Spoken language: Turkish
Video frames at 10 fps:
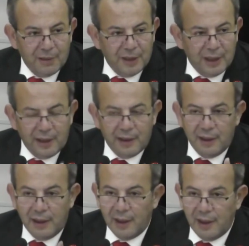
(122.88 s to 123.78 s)
gemileri
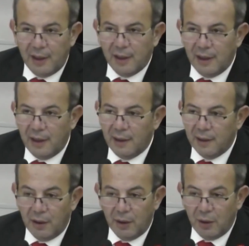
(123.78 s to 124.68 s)
ile ilgili
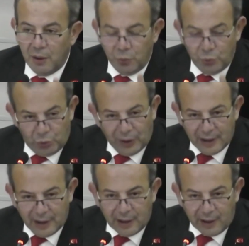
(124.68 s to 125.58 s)
şu
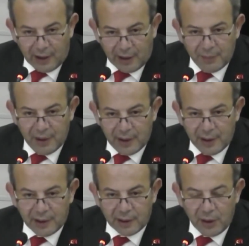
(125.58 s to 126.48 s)
anda
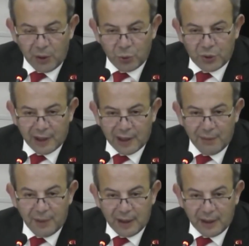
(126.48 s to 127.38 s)
Amerika'nın uçak
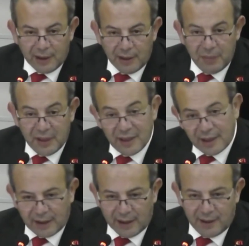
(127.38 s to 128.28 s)
gemileri
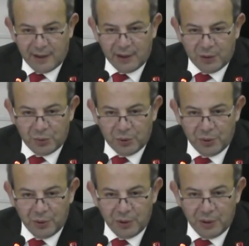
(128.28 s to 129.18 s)
bizi de tehdit ediyor.
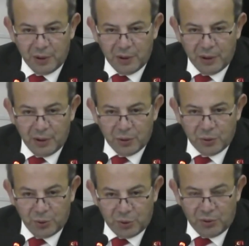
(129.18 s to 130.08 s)

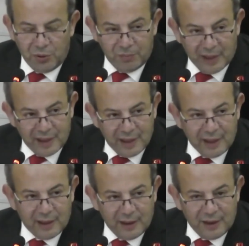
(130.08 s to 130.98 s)
Çünkü
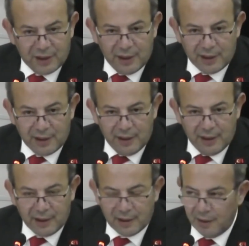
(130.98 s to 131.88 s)
menzil alanı
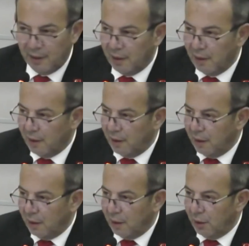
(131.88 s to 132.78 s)
içerisindeyiz.
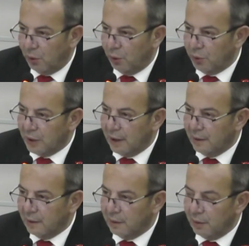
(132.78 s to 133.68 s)
O
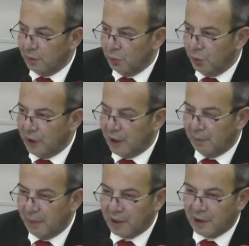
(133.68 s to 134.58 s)
yüzden
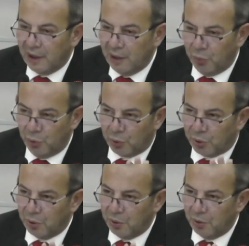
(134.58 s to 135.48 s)
dünya beşten
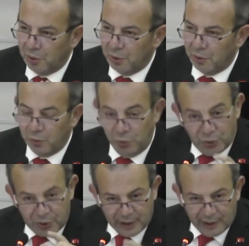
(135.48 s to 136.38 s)
büyük
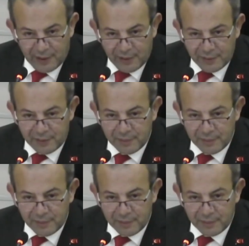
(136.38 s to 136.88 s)
diyorsak